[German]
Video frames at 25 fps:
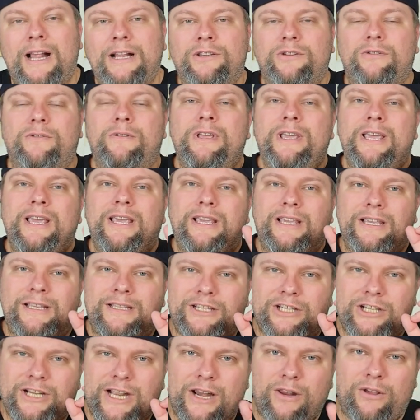Also
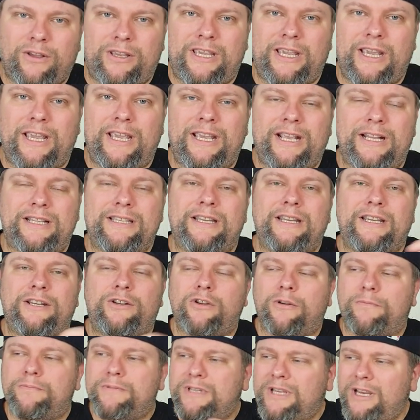ich stelle euch ja jetzt
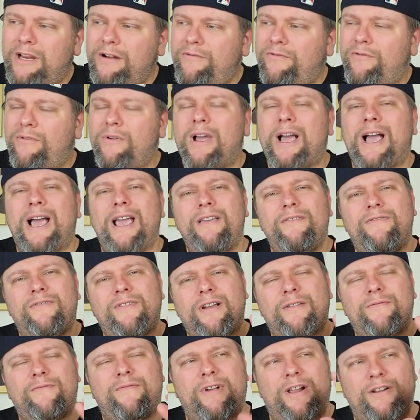nicht Top 10 vor,
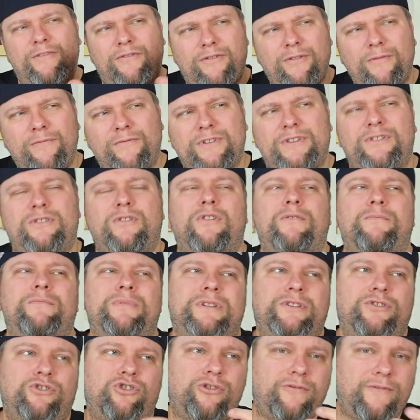einfach, weil 5 ist noch ein
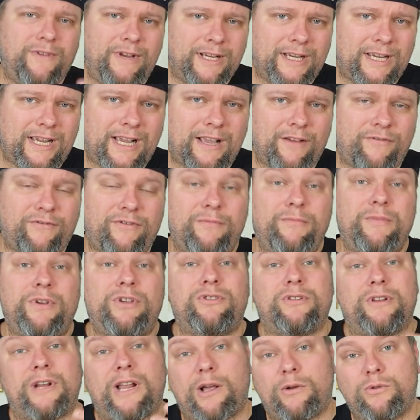bisschen schwieriger für
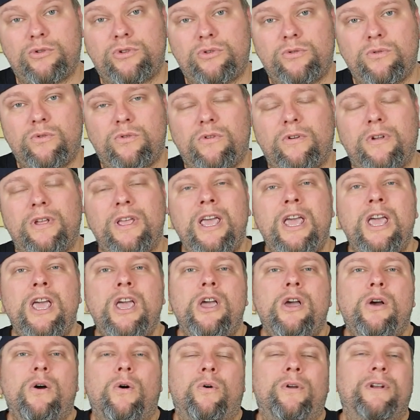mich zum Aussuchen.
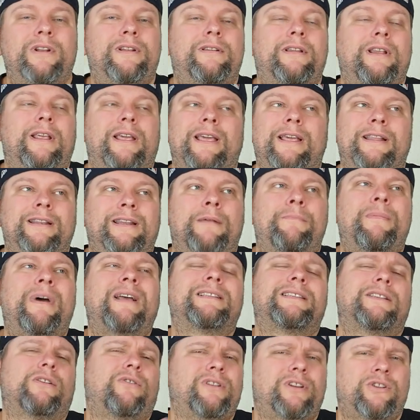Und dann
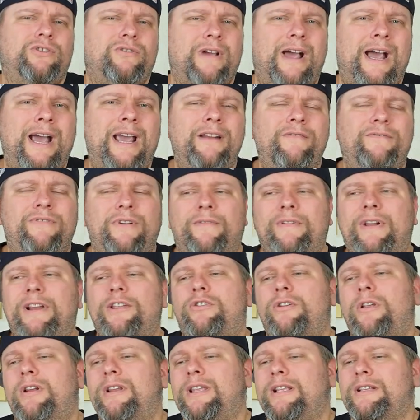macht es auch nicht so einfach, weil
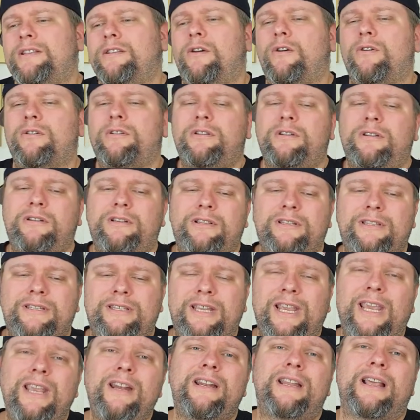ich könnte jetzt auch
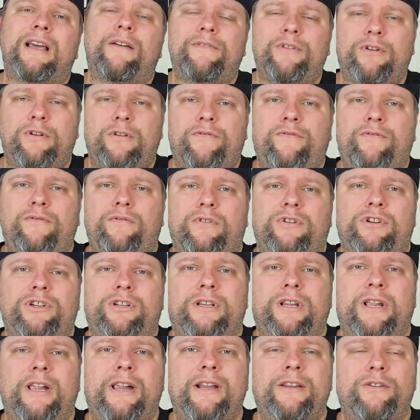10 Davidoff
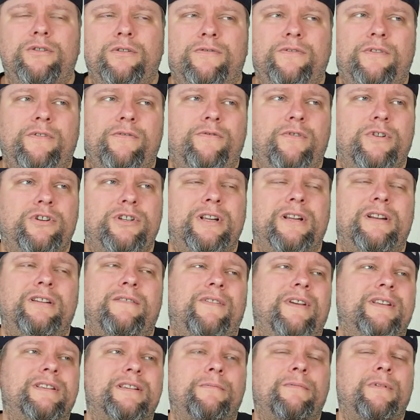vorstellen, dürfte vorstellen,
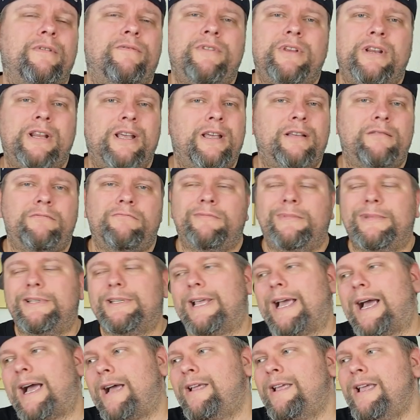der wäre es aber wieder,
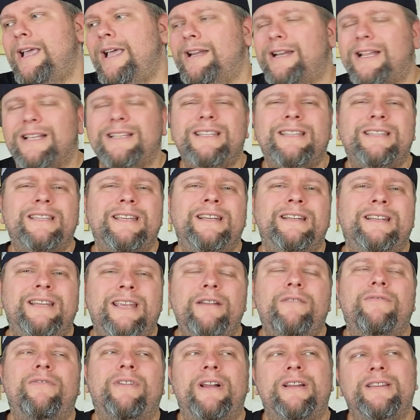ja, das ist in
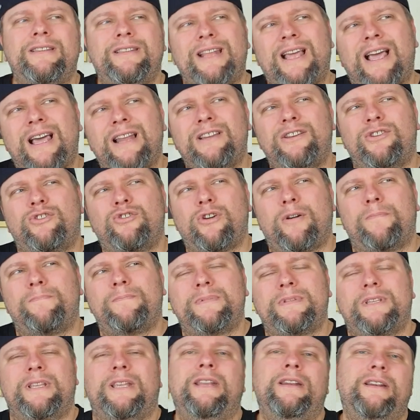dem Fall ist da die
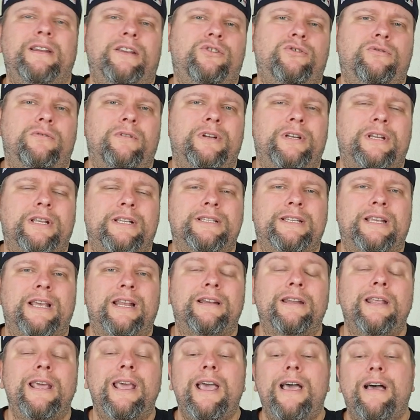Top 10 nicht so
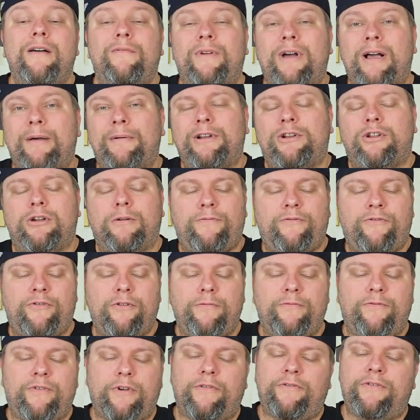interessant, war aber Top
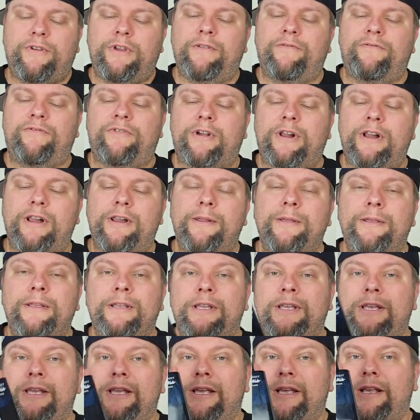5. Auf jeden Fall
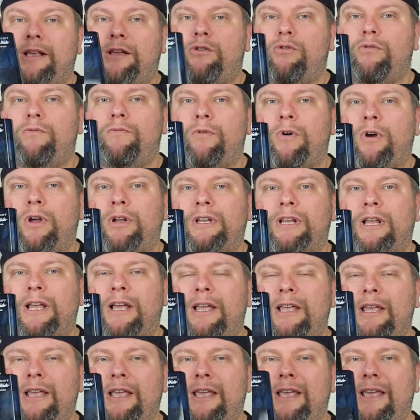Cool
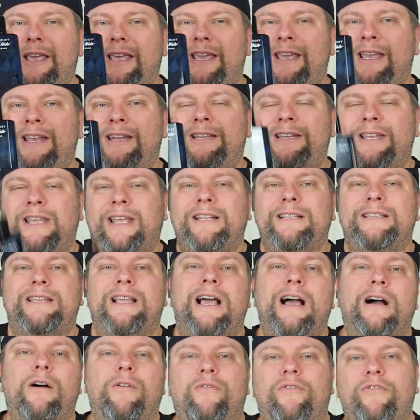Water
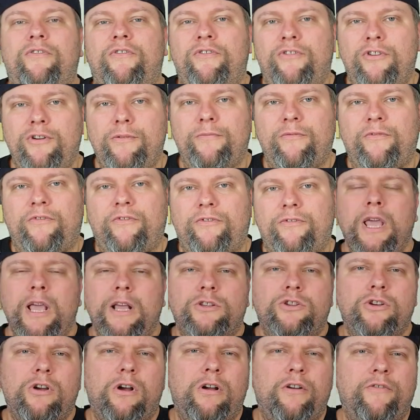Intense auf 5.
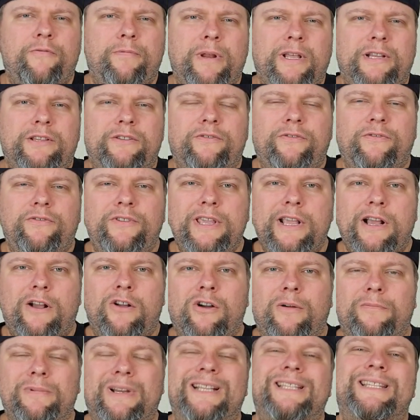So, auf Platz 4
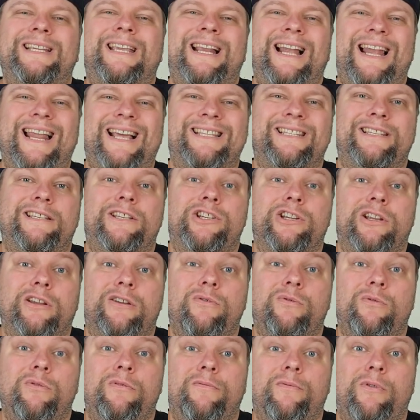kommt das klassische
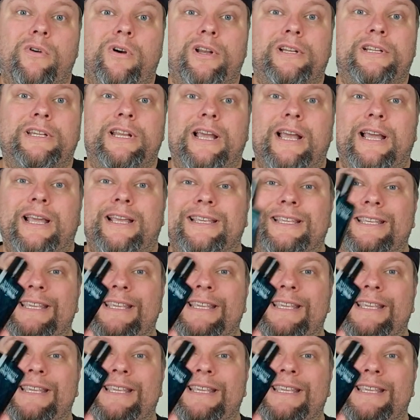Cool Water.